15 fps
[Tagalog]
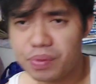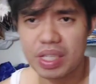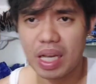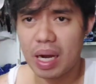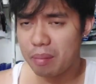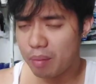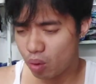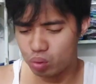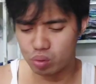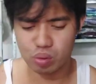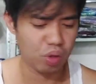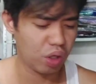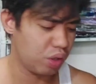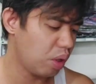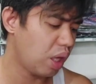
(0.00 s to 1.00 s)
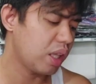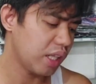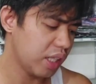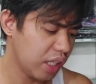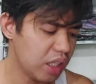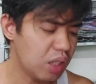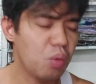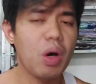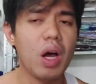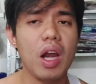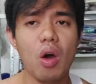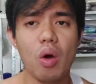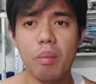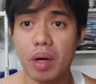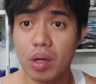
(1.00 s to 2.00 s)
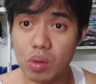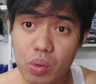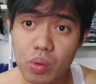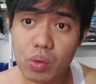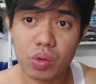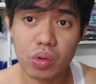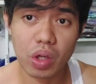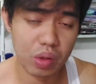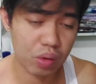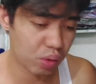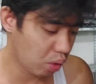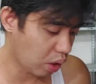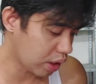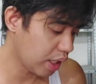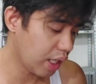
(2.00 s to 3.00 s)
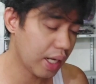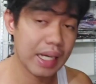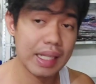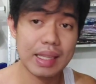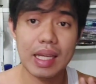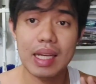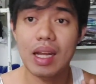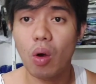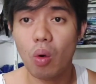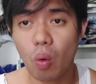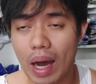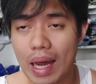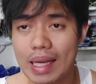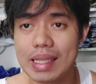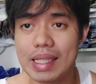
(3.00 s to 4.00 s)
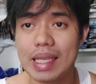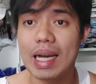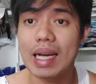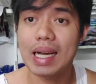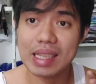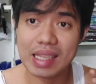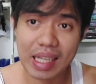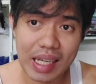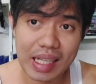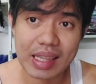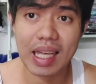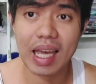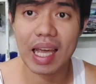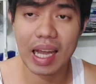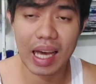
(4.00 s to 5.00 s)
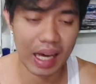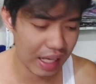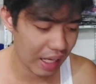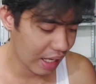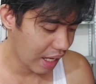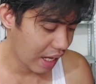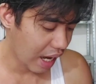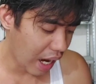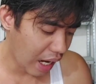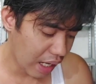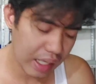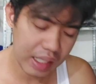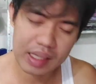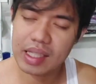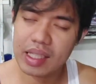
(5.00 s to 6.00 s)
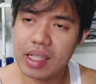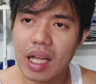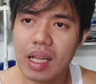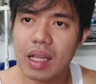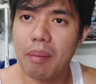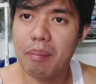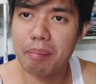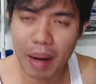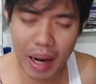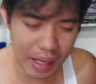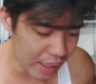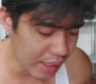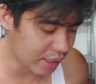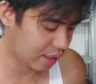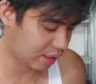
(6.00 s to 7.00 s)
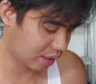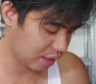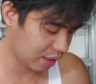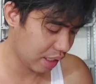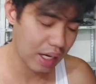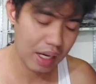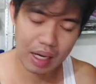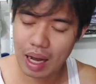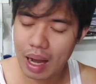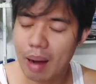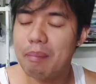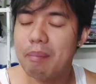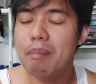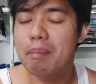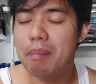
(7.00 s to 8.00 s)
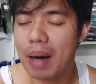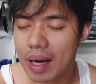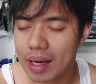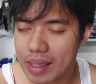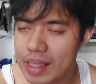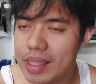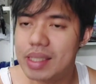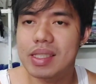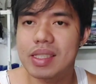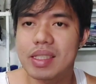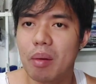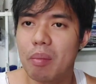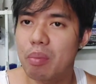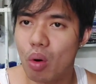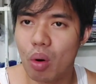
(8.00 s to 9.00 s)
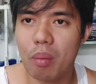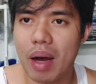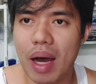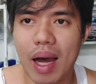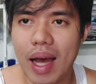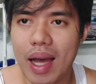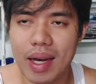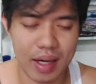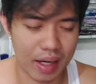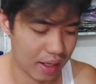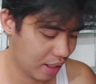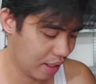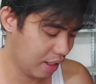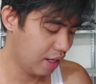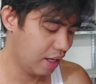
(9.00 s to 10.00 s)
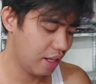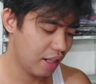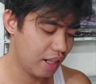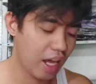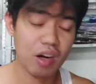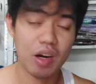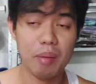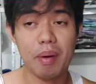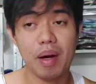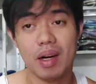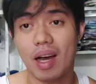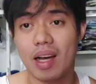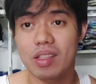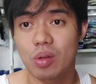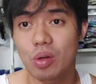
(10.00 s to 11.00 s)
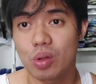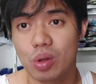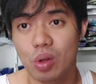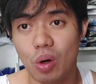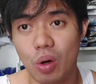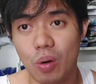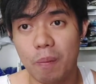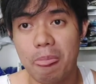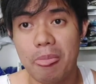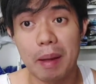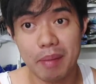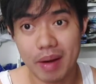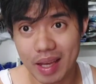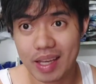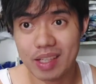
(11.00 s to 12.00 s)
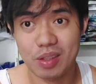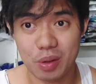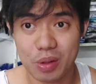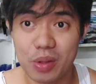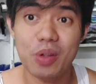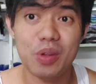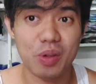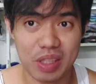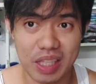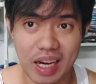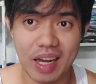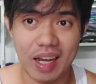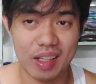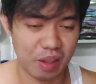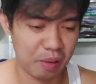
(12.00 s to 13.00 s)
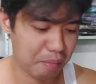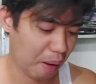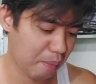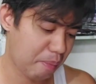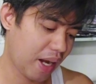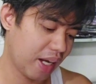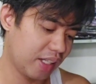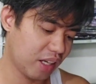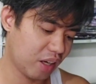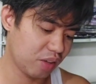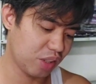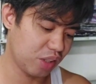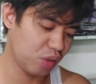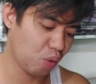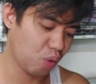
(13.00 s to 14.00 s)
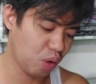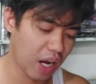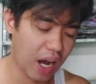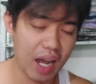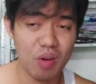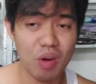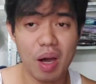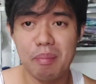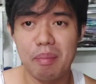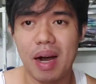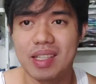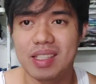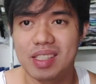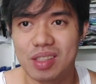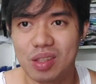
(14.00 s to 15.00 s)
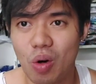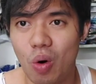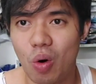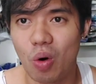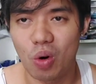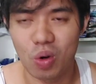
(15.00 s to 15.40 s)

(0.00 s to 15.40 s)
sana magustuhan nyo at naniniwala kung magugustuhan nyo to kasi ang ganda ng quality, ang ganda ng tela, ang ganda, ang, ang bangis, ang bangis ng pormahan. Lalo na pag nakasoto, na maya isusuot ko talaga at ipapakita ko sa inyo kung gaano kabangis to.